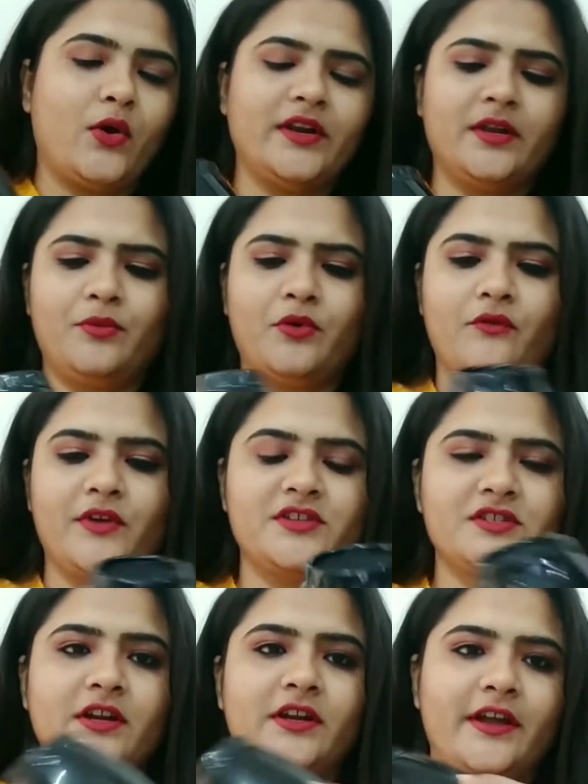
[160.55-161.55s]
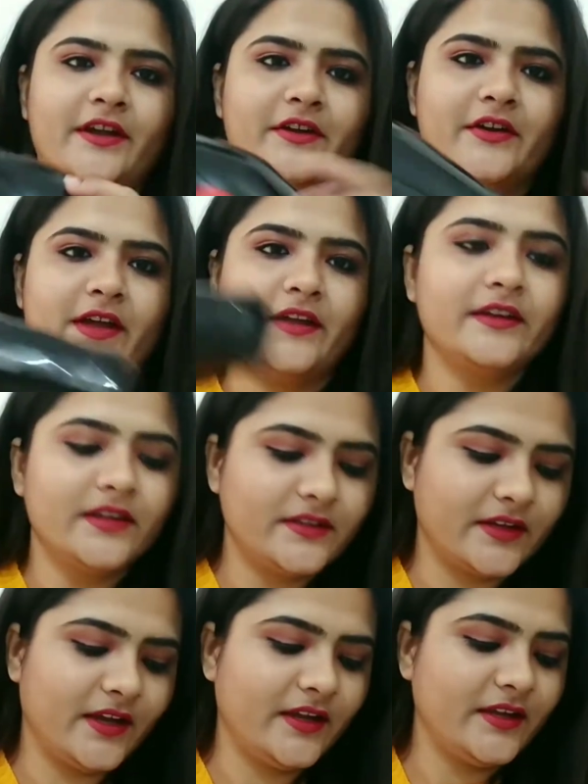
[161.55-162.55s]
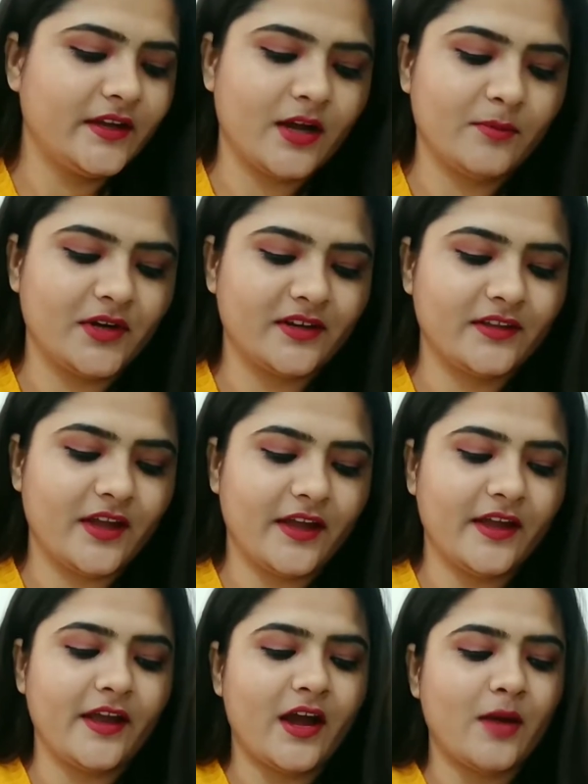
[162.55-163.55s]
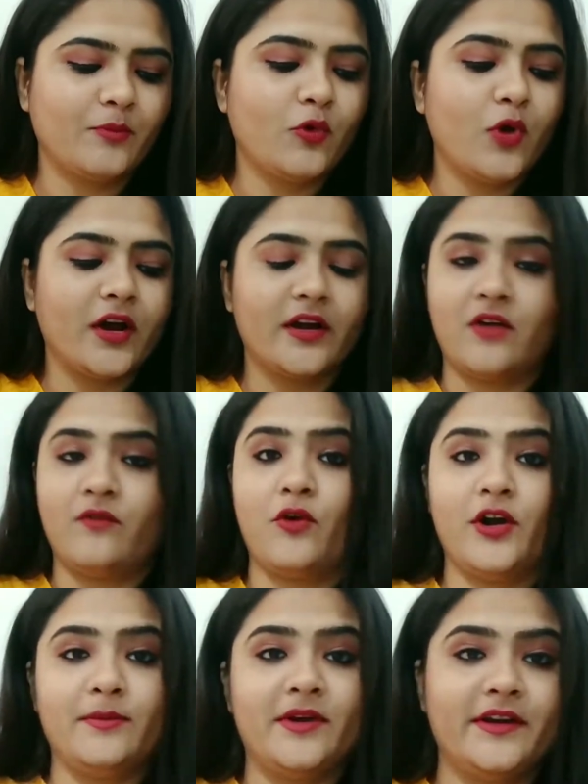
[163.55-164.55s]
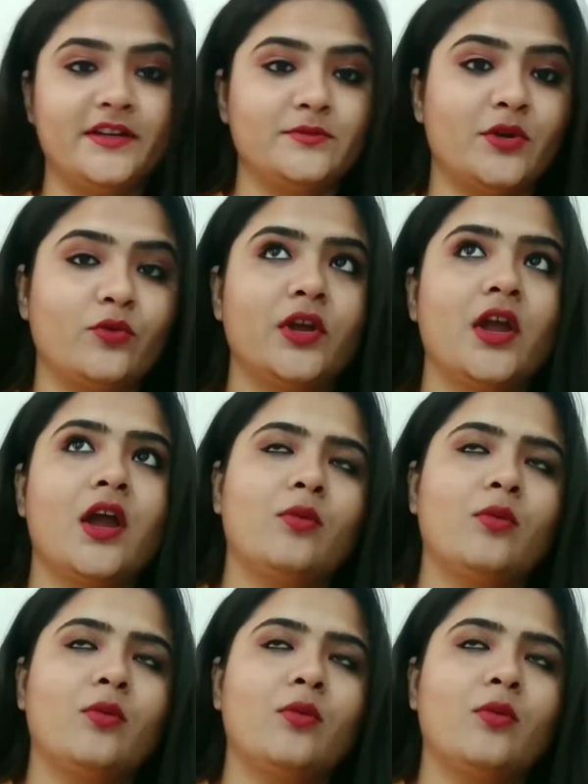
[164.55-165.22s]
और ये प्रोफेशनल हेयर ड्रायर की तरह ही काम करता है आपको अगर अफोर्डेबल रेंज में कोई